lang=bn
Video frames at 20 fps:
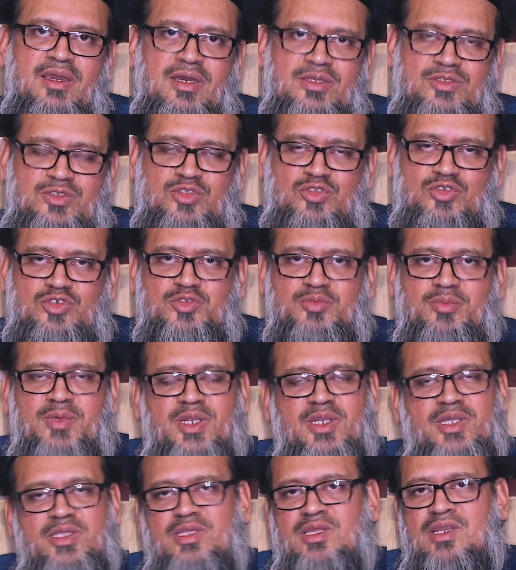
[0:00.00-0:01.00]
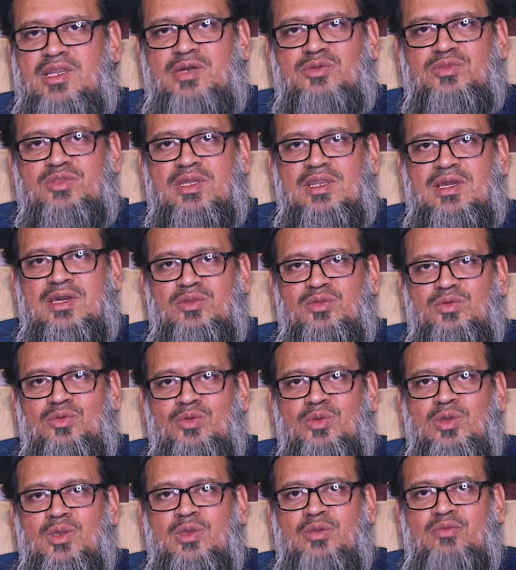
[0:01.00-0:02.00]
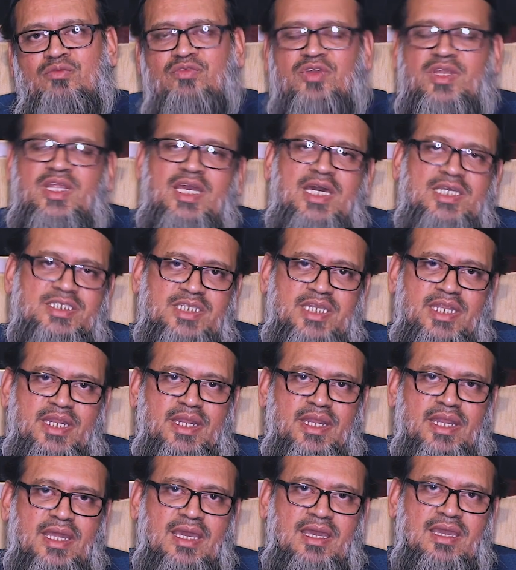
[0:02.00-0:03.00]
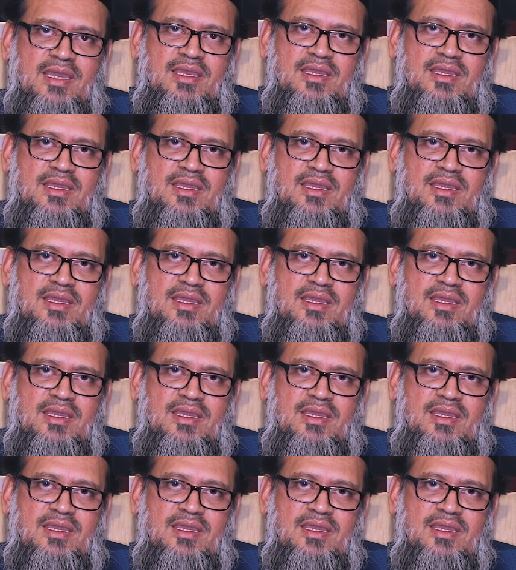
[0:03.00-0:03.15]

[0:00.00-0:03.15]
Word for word: হজরত ওসমান রদিল্লাহ তালানহু ফিরে আসলেন না